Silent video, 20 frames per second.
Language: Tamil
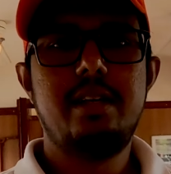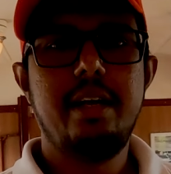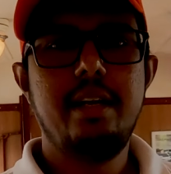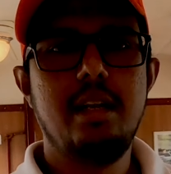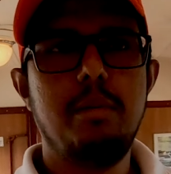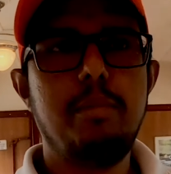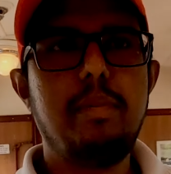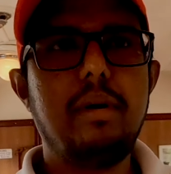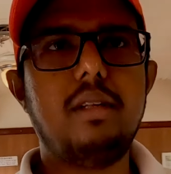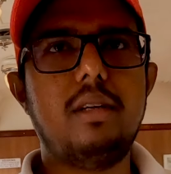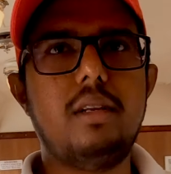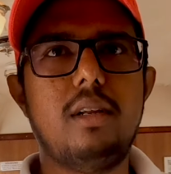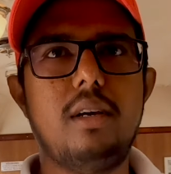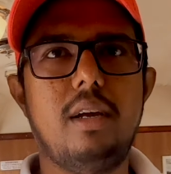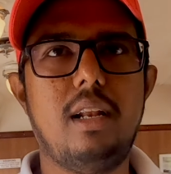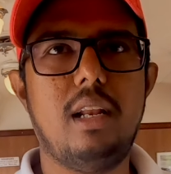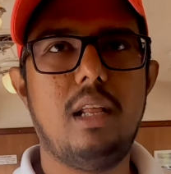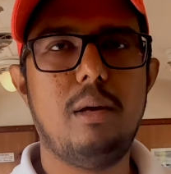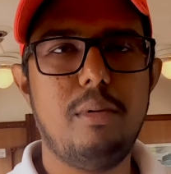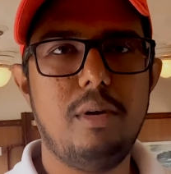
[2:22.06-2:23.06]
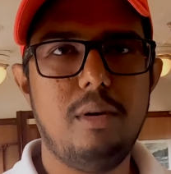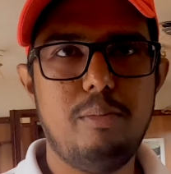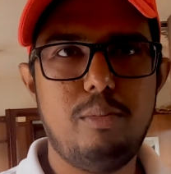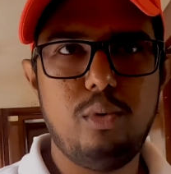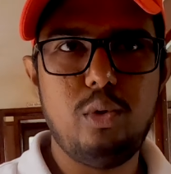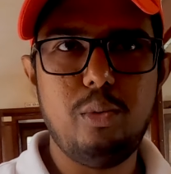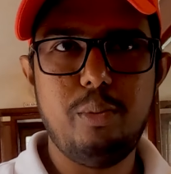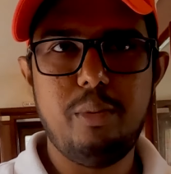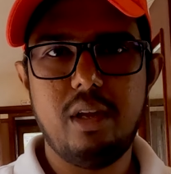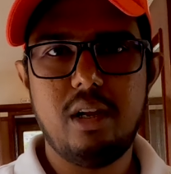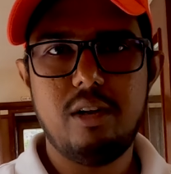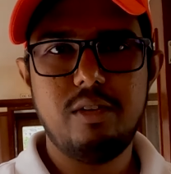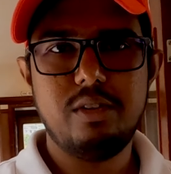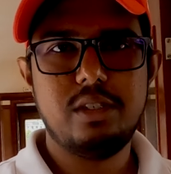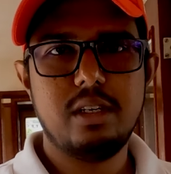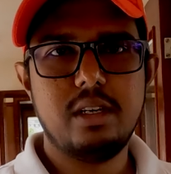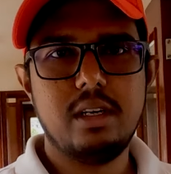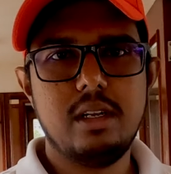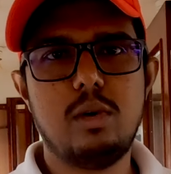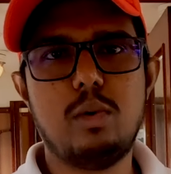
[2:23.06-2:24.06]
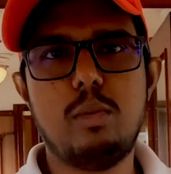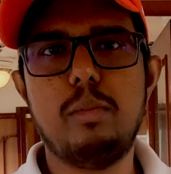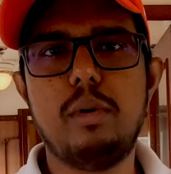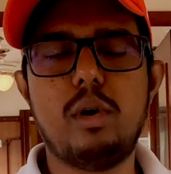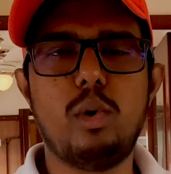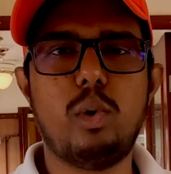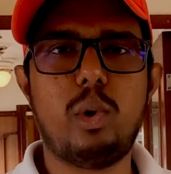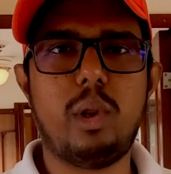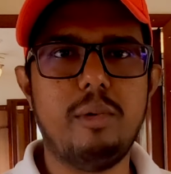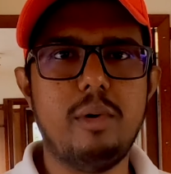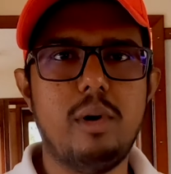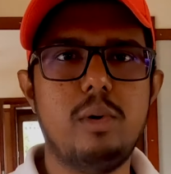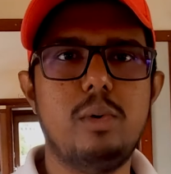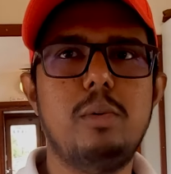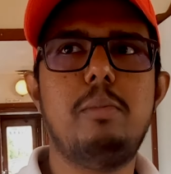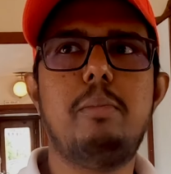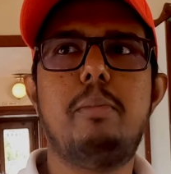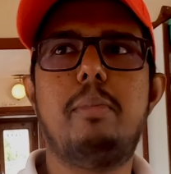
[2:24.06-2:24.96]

ட்ரெயினில் பார்த்தீங்கன்னா எல்லாமே புதுமையான விஷயங்கள் ரொம்ப குறைவாகவும்